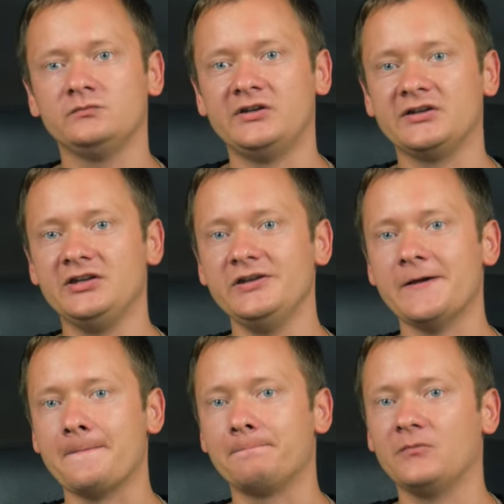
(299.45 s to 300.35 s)

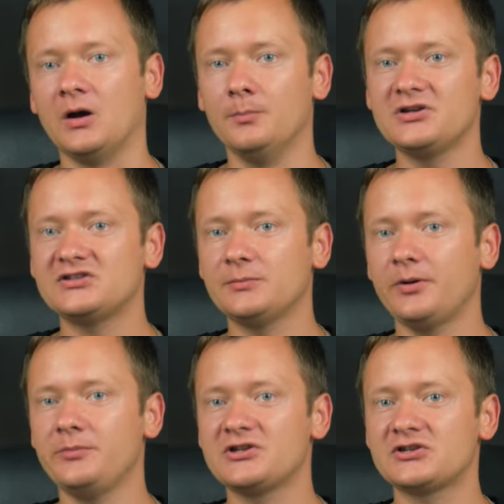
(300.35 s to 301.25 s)
Такие обычно
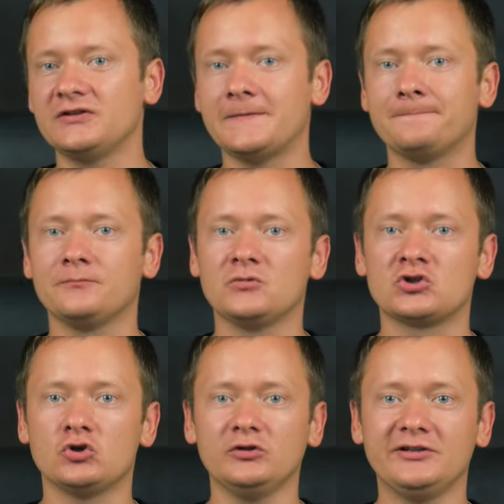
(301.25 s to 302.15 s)
помечены
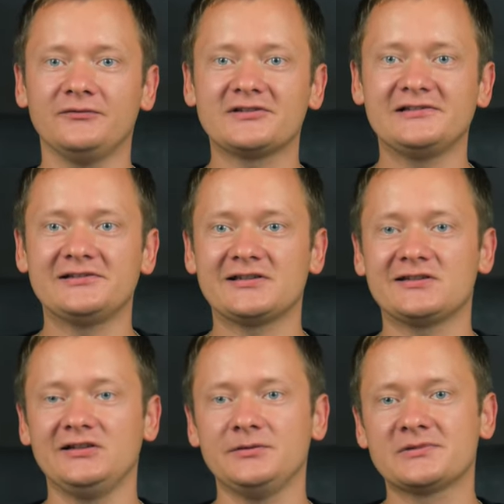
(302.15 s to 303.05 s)
желтым
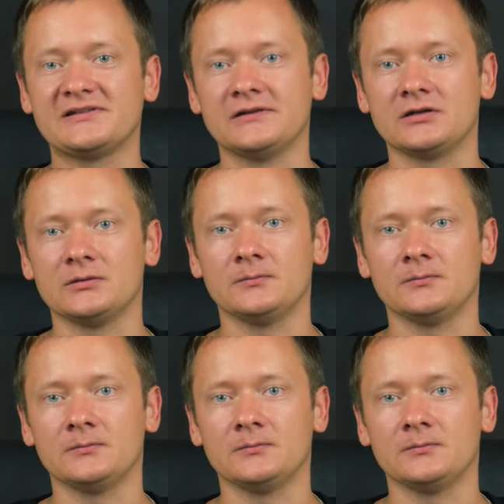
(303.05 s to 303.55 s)
восклицательным знаком.